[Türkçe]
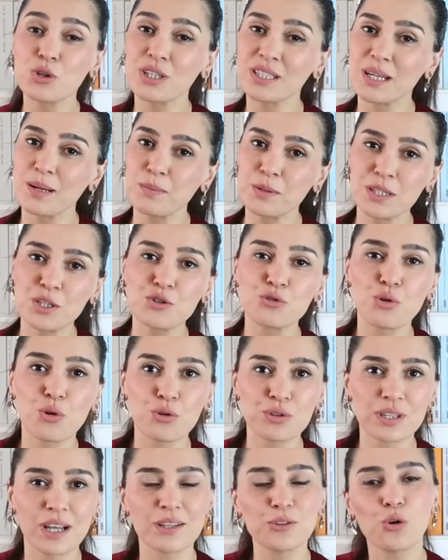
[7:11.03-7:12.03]
Bu kitapları
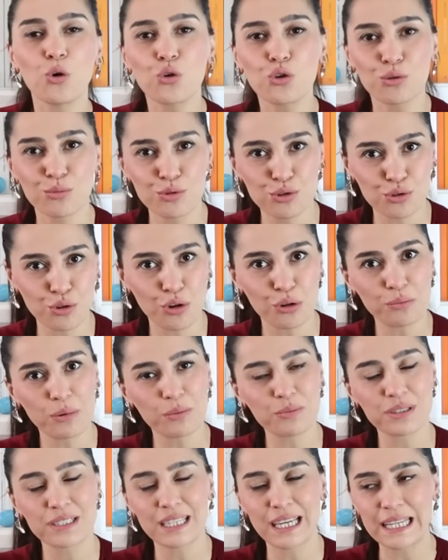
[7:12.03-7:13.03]
çoktan okumuş
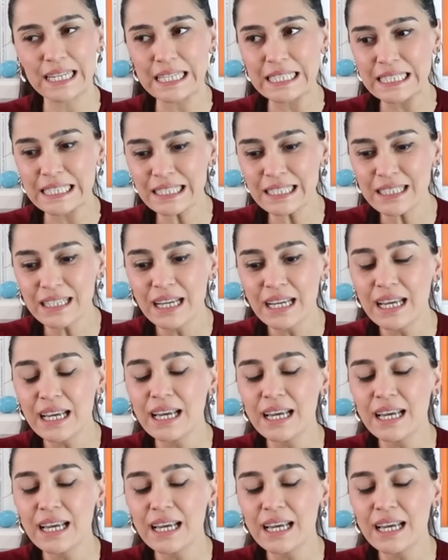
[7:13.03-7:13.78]
olmamız gerekir.